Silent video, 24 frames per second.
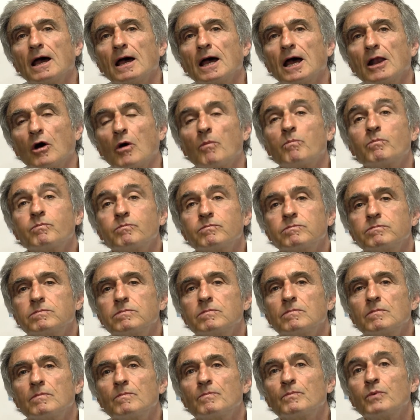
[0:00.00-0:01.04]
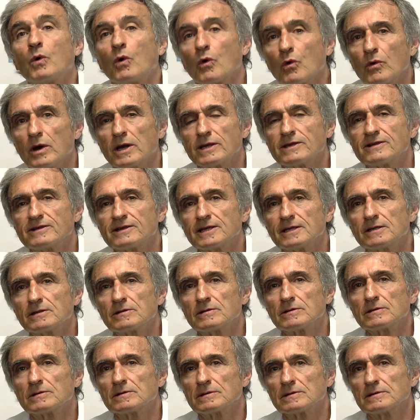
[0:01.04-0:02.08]
Alors, pourquoi cette
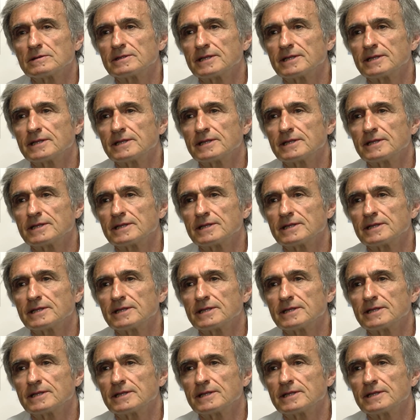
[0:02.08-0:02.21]
euh,